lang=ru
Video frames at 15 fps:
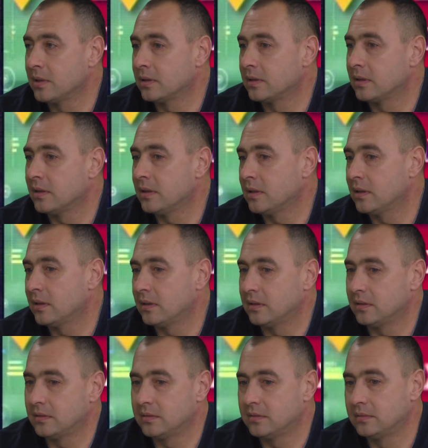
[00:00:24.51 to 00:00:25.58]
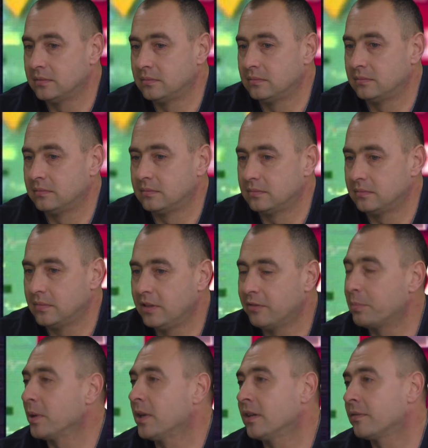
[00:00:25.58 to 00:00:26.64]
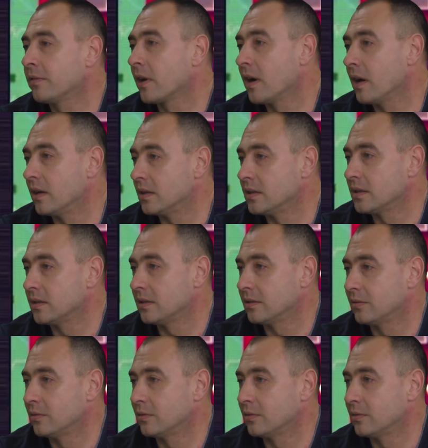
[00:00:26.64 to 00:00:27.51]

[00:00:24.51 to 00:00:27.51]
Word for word: это э, не впадать в крайности.